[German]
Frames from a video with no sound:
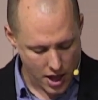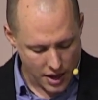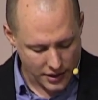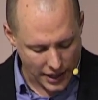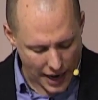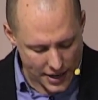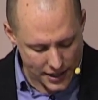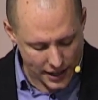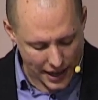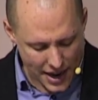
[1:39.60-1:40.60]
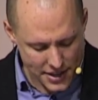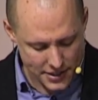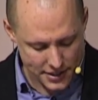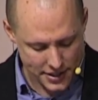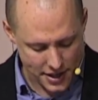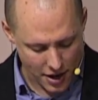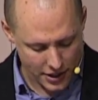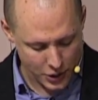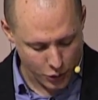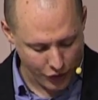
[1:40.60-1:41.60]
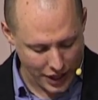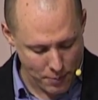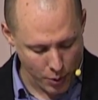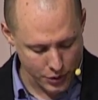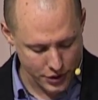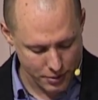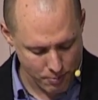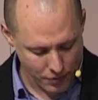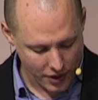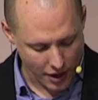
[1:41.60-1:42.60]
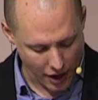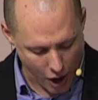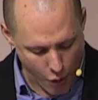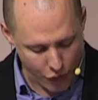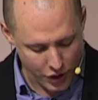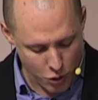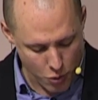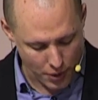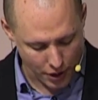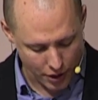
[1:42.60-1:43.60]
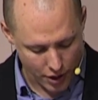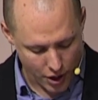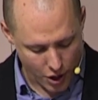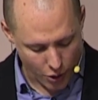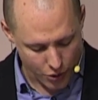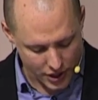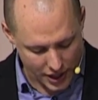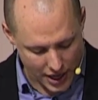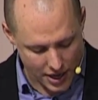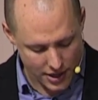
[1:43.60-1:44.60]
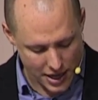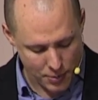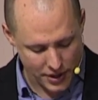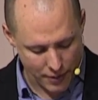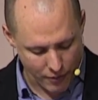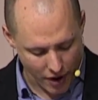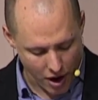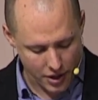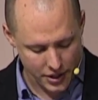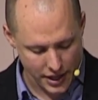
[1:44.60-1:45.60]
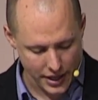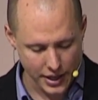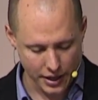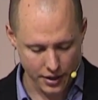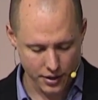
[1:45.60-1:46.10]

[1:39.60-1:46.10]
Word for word: Der Heilige Geist sagte zu Philippus: Lauf hinüber und geh neben dem Wagen her.